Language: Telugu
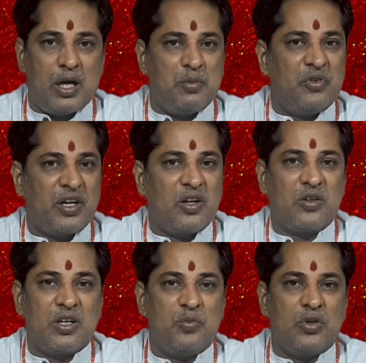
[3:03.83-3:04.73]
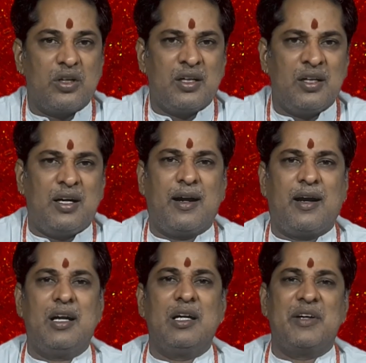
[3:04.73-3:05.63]
అమ్మవారి అనుగ్రహం మూలంగా
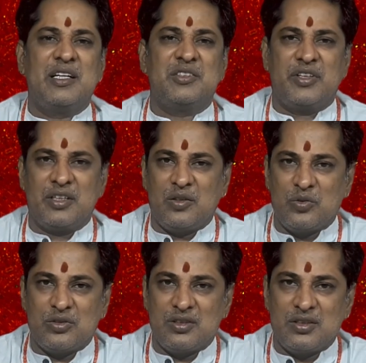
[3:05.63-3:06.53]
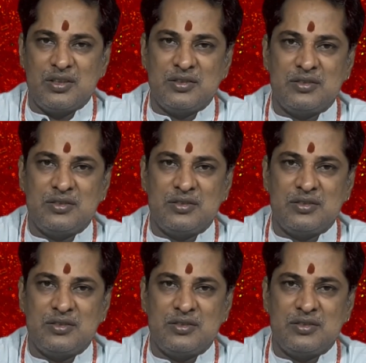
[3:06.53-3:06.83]
అఖండమైన ఐశ్వర్యం కలుగుతుంది